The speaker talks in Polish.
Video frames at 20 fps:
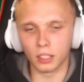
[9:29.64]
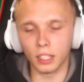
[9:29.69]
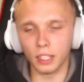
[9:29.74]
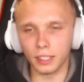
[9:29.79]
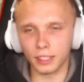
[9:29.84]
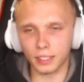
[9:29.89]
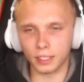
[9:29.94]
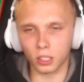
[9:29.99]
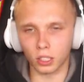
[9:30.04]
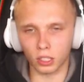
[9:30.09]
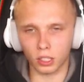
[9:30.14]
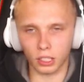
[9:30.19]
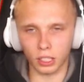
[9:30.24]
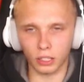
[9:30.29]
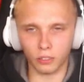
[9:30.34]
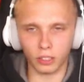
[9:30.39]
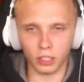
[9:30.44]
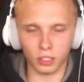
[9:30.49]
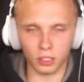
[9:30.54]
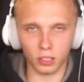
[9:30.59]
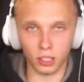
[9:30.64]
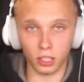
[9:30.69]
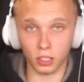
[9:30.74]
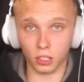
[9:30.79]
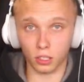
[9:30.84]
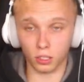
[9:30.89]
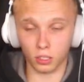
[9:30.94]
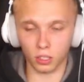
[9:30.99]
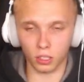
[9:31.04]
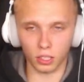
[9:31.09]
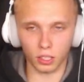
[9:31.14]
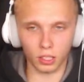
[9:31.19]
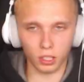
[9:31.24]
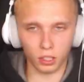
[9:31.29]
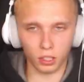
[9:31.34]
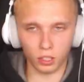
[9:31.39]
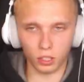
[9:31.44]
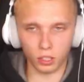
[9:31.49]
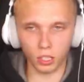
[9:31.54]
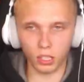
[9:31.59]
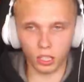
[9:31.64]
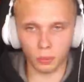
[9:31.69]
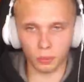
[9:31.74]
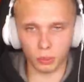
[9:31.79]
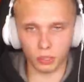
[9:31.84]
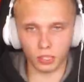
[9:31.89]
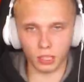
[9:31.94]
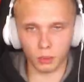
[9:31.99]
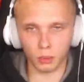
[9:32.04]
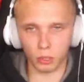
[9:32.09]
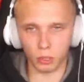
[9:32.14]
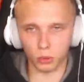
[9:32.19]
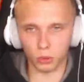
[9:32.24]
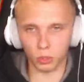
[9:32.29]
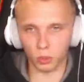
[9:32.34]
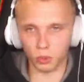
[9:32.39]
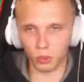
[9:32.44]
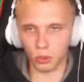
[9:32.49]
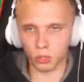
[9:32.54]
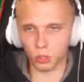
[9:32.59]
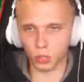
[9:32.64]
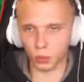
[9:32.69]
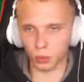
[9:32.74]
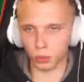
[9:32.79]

Nieistotne, w każdym razie do kolejnego odcinka postaram się to już wrzucić,